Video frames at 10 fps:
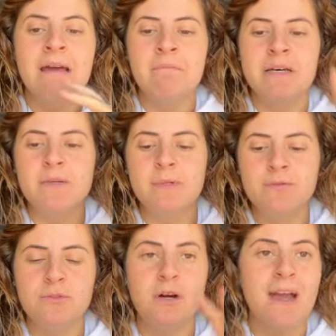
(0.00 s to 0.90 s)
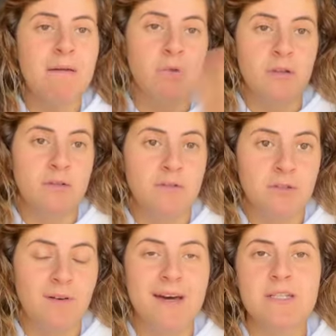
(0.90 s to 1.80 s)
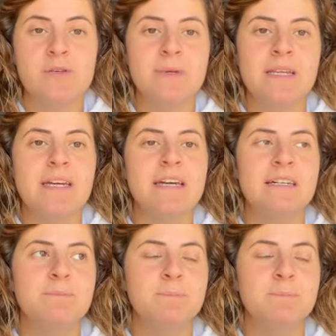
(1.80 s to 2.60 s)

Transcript: ma soprattutto è molto controverso perché